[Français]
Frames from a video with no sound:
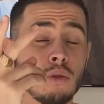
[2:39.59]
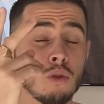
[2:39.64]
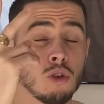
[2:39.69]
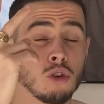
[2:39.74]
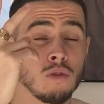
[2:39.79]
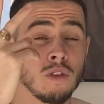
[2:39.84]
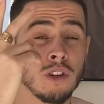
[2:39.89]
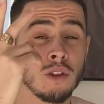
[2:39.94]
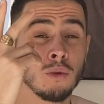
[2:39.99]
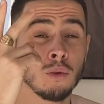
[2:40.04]

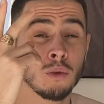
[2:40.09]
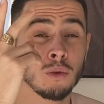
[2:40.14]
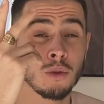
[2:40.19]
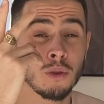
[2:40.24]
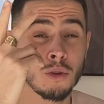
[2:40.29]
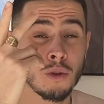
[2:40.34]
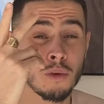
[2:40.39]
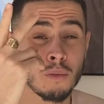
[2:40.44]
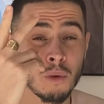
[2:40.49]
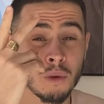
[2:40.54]
Je vais donc te
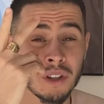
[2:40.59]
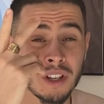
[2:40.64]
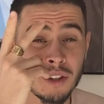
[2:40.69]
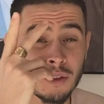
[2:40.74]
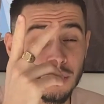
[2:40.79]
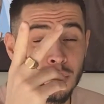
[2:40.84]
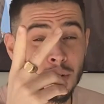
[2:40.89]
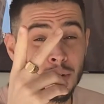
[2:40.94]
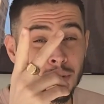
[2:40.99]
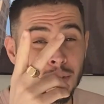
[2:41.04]
demander
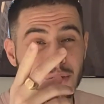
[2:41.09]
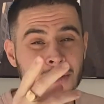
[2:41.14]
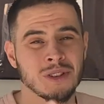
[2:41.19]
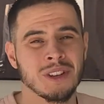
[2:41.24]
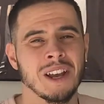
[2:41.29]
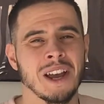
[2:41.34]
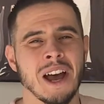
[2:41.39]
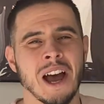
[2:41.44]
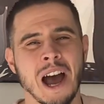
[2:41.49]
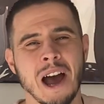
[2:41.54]
deux choses
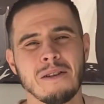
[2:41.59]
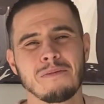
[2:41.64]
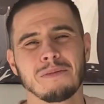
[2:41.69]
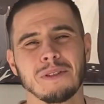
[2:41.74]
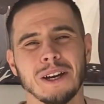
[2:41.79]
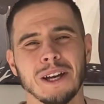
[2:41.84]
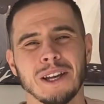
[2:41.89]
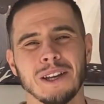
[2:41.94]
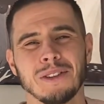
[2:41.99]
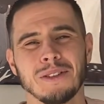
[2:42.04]

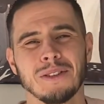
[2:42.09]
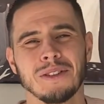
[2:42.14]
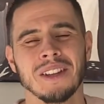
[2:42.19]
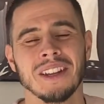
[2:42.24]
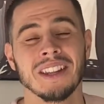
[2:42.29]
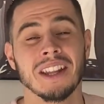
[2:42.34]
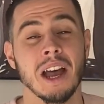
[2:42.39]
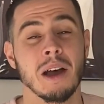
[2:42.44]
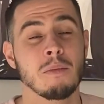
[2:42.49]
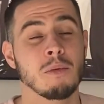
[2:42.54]
après de
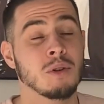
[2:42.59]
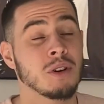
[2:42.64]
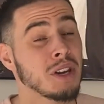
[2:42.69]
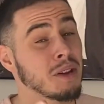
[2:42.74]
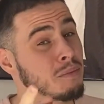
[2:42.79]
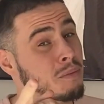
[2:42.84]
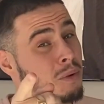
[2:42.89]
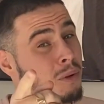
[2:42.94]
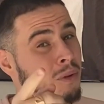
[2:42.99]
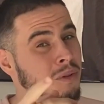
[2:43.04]
t'être abonné,
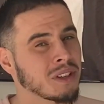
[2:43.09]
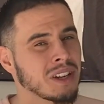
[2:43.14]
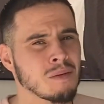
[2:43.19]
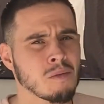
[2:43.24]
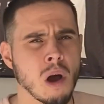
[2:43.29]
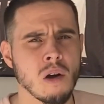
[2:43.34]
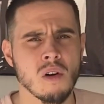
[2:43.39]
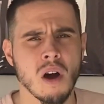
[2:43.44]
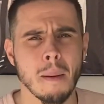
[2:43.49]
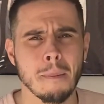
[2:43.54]

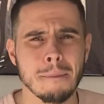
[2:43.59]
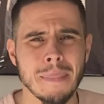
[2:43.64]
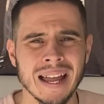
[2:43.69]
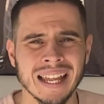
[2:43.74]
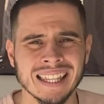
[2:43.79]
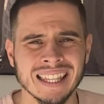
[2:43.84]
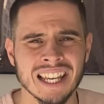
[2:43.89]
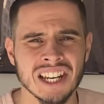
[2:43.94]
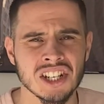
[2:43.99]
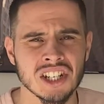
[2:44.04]
potentiellement avoir
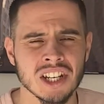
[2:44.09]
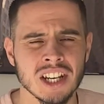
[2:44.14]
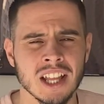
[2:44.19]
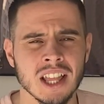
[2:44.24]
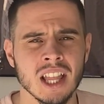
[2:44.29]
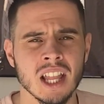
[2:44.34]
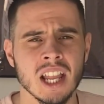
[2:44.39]
partagé